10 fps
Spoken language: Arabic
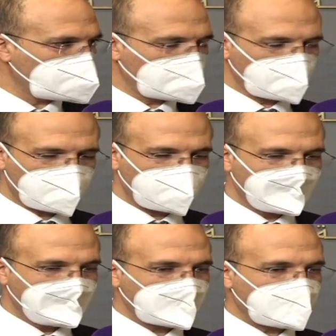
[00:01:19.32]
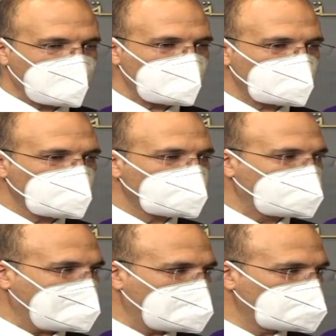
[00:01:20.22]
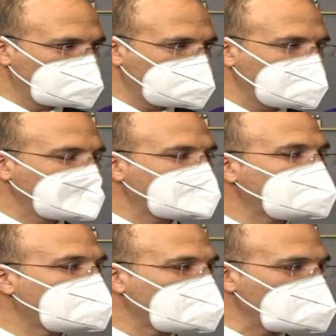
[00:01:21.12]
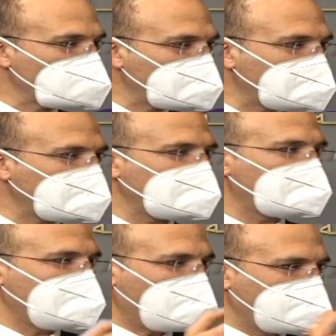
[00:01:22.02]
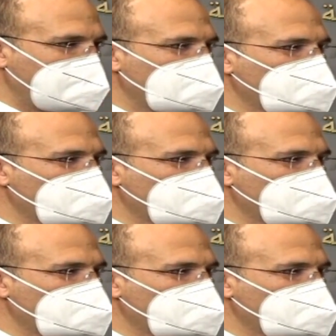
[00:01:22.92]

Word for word: شاء الله كمان بيكون في عوده تدريجيه الى الحياه